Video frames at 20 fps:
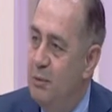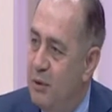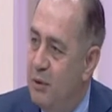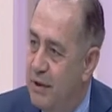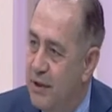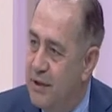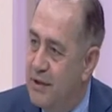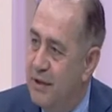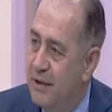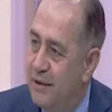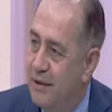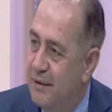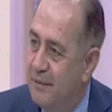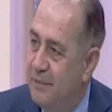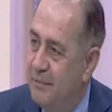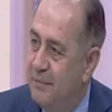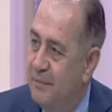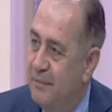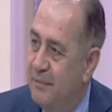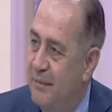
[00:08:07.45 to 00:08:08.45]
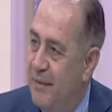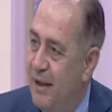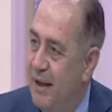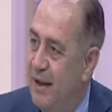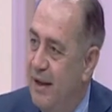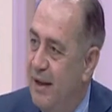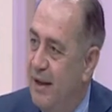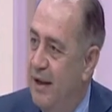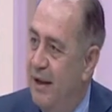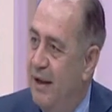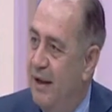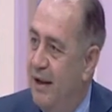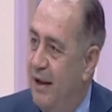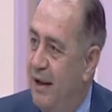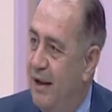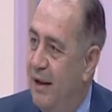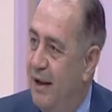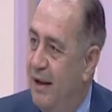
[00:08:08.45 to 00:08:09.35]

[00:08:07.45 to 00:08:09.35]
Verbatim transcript: المنتصر آه،,